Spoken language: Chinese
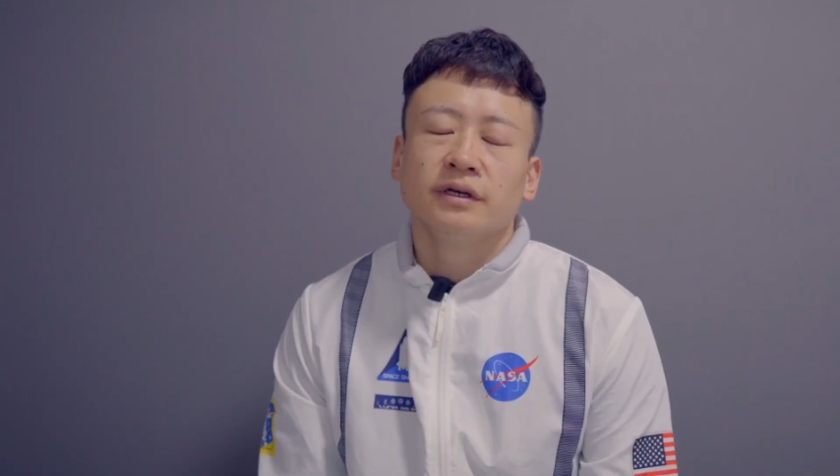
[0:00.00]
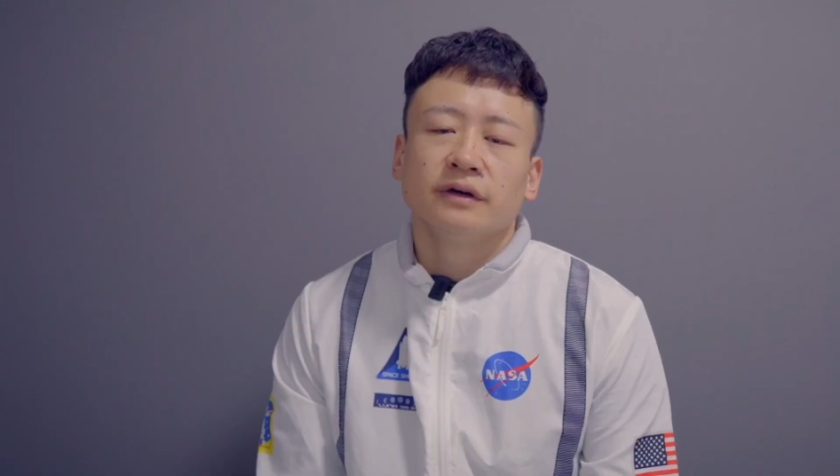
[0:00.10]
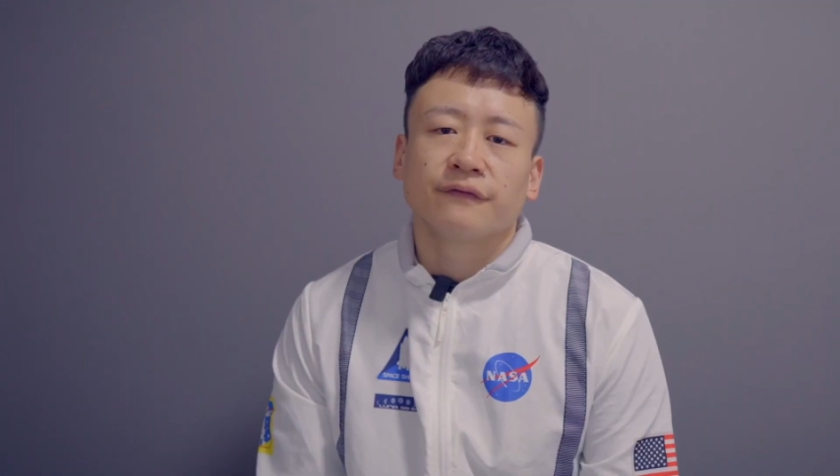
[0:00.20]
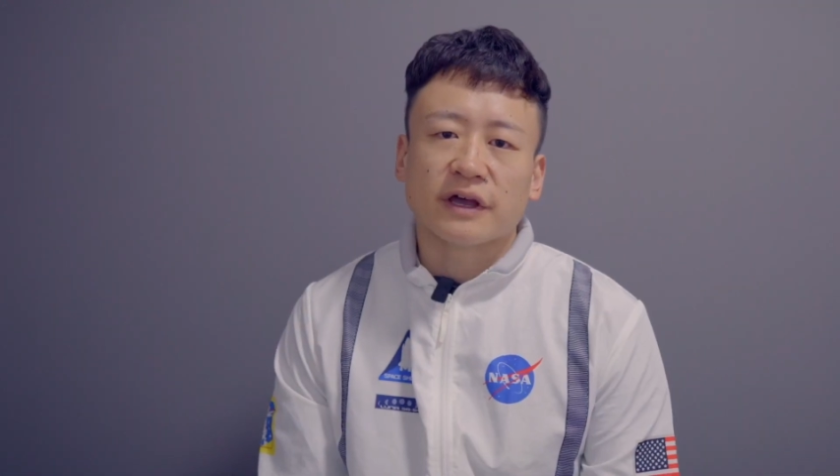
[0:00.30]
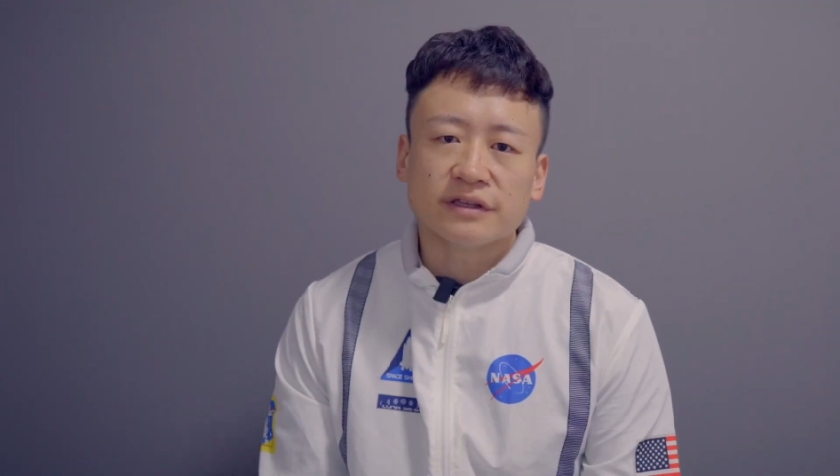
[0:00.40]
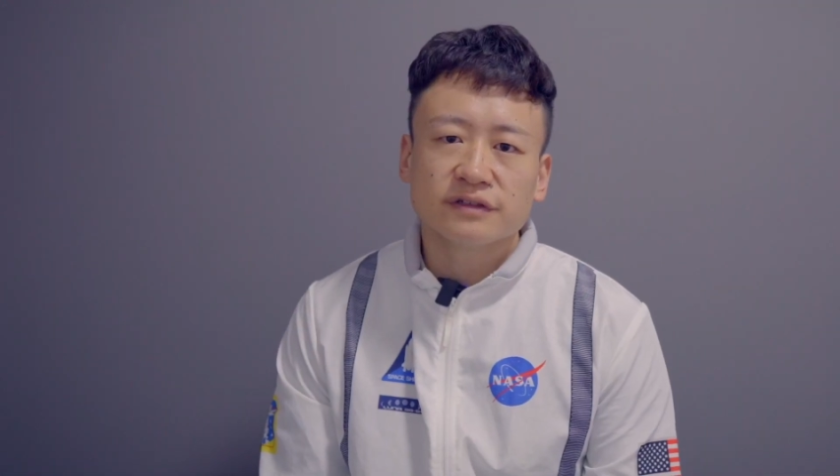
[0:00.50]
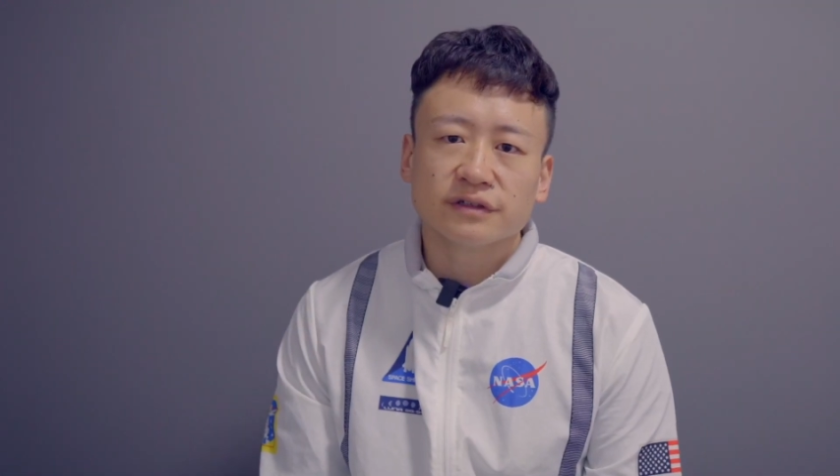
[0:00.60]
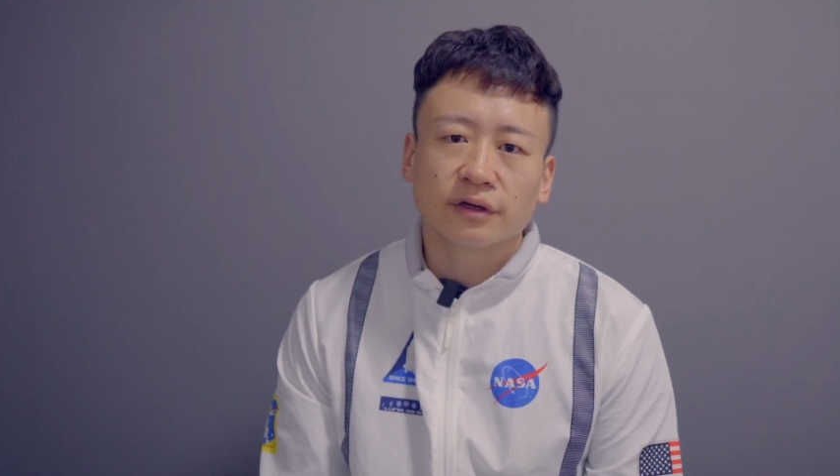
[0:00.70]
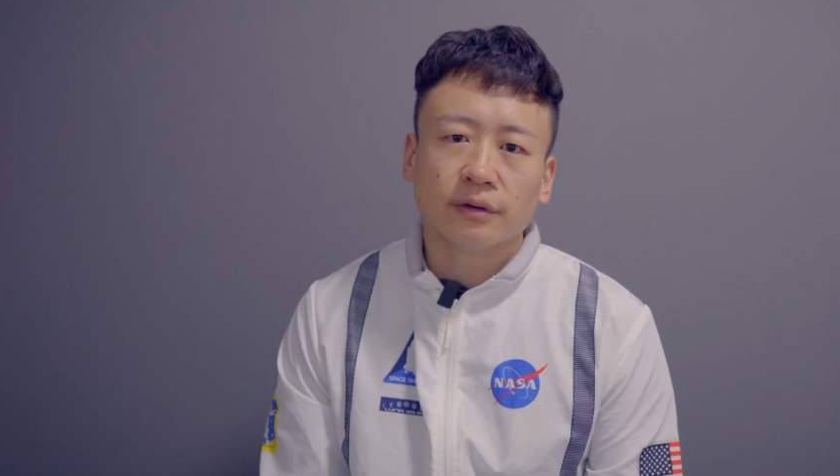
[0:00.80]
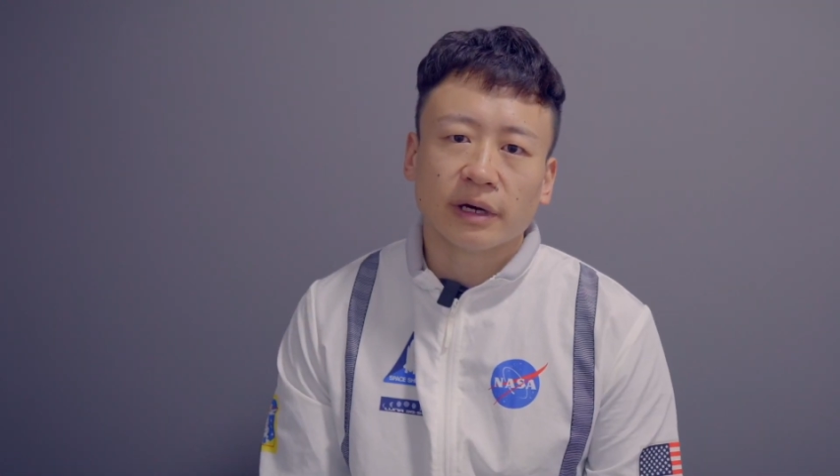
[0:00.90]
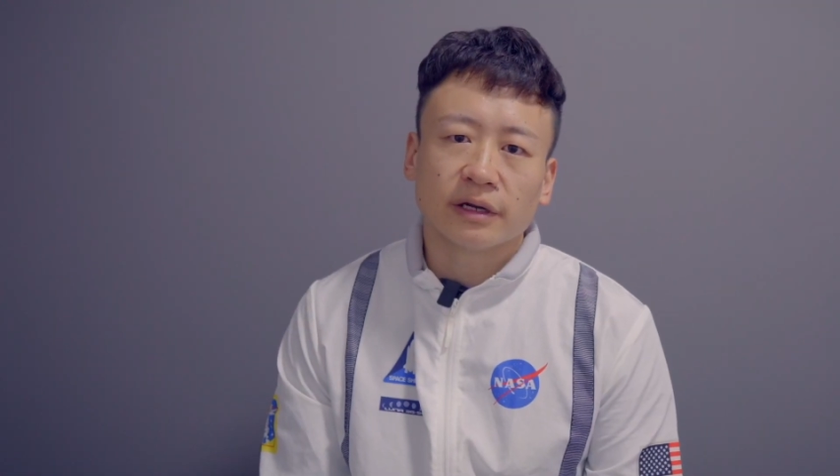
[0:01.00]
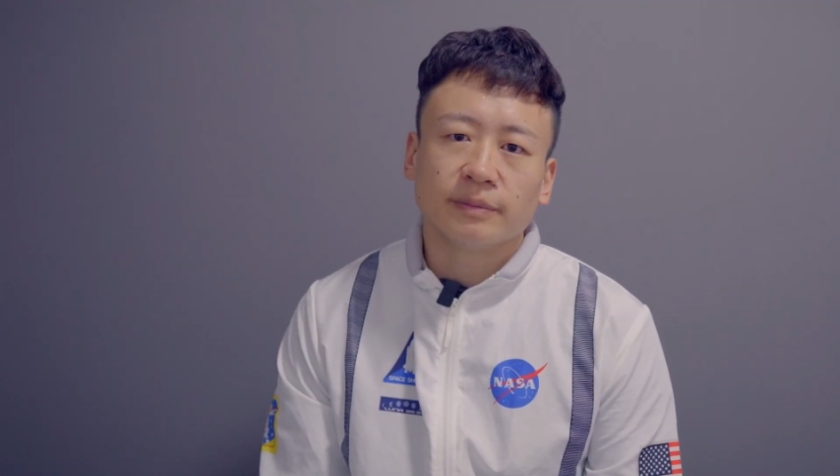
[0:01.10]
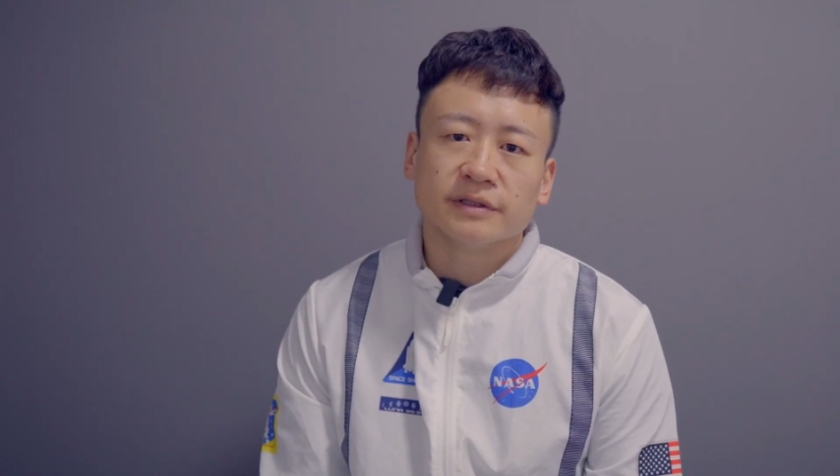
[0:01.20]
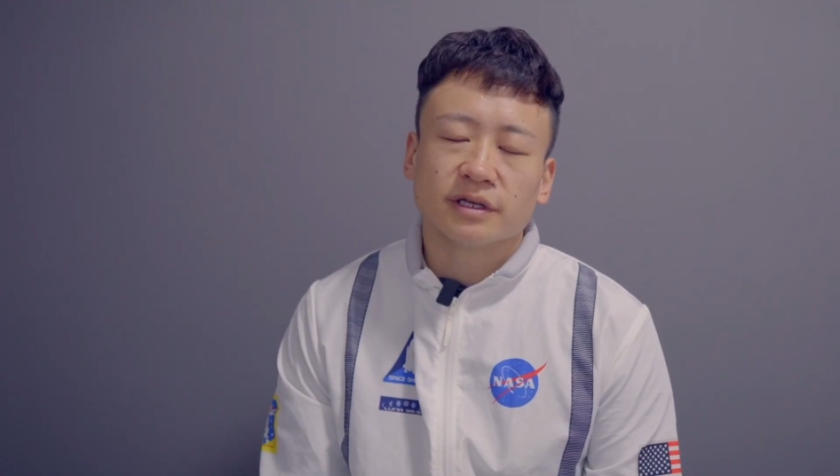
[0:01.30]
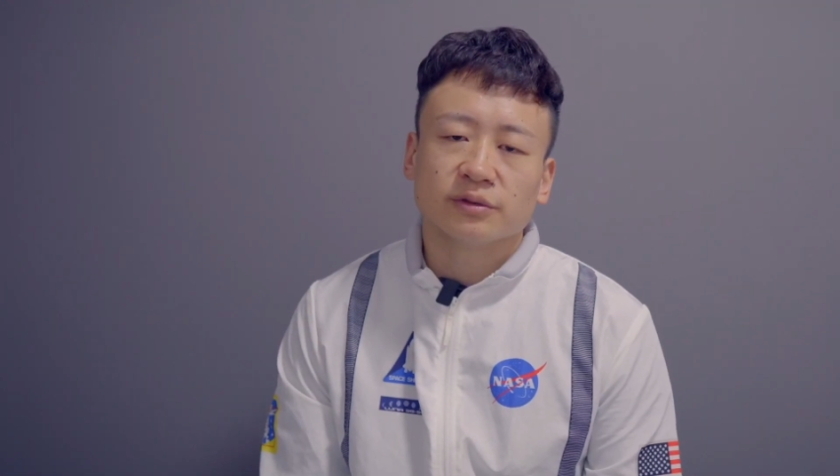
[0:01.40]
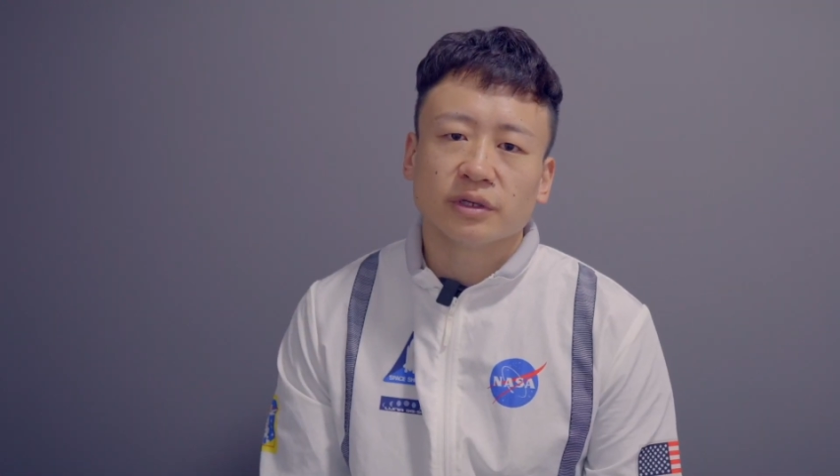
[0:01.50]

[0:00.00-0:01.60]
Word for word: 凡是购买了本张